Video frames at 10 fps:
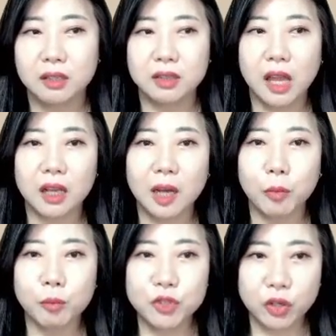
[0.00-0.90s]
내가
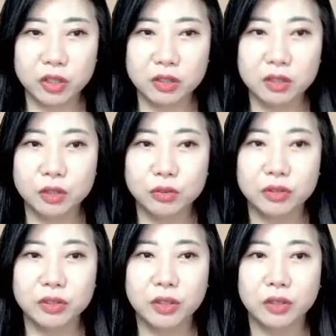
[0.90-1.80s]
멈춰 있는
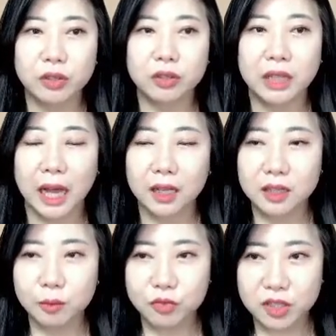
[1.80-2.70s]
이유는요.
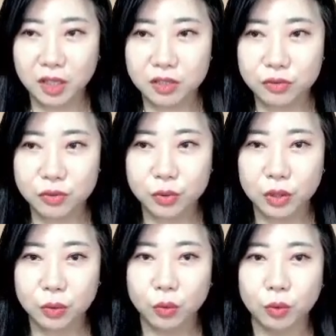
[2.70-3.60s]
나한테 문제가 있을 수도
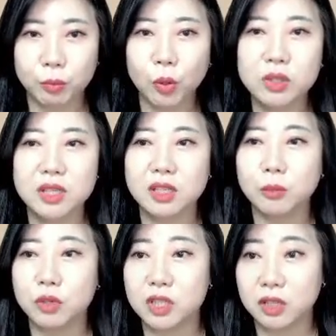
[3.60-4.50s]
있고 복제를
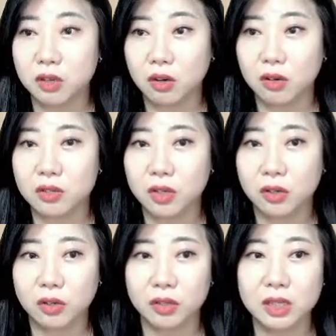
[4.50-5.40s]
못
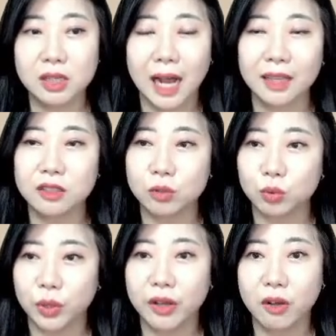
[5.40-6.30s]
시켜서 일 가능성도
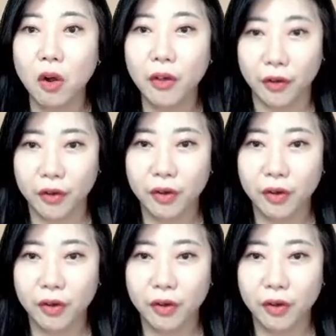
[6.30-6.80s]
되게 커요.